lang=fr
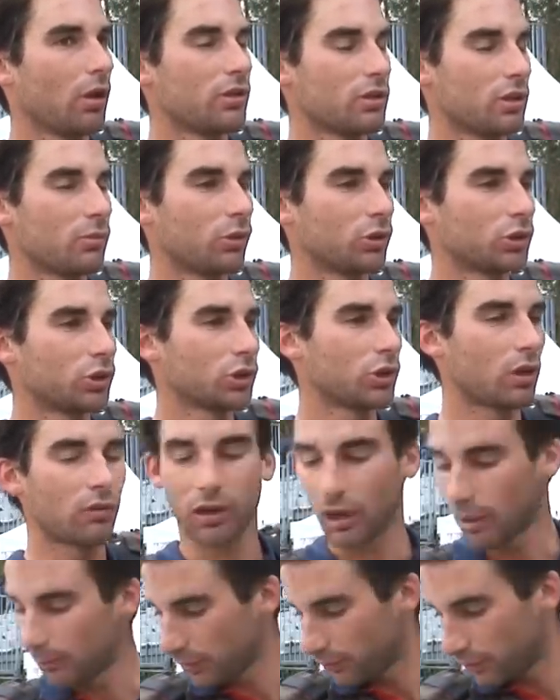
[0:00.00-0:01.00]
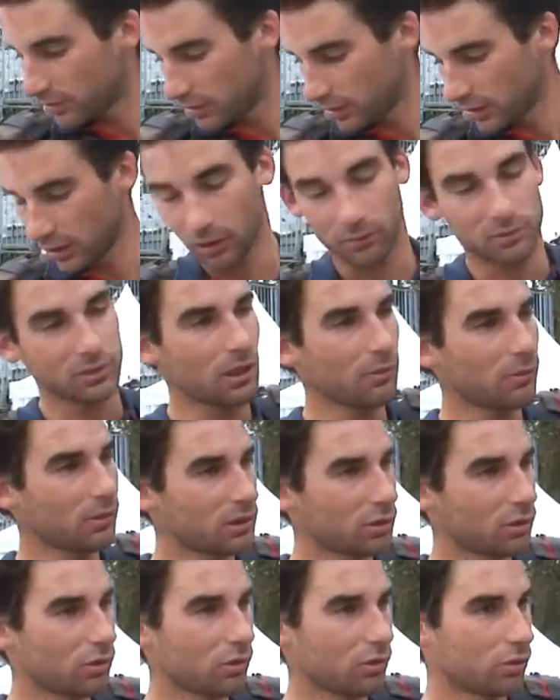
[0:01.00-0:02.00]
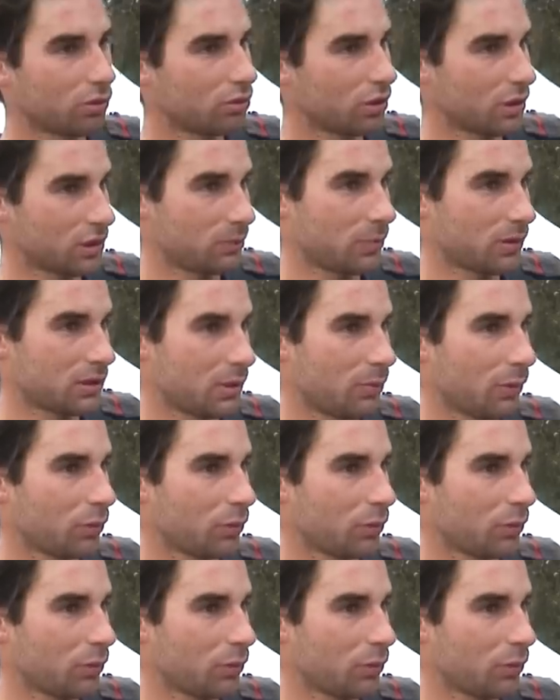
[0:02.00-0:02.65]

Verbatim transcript: c'est une bonne chose d'avoir ramené fatigué comme ça parce que ça ne se passait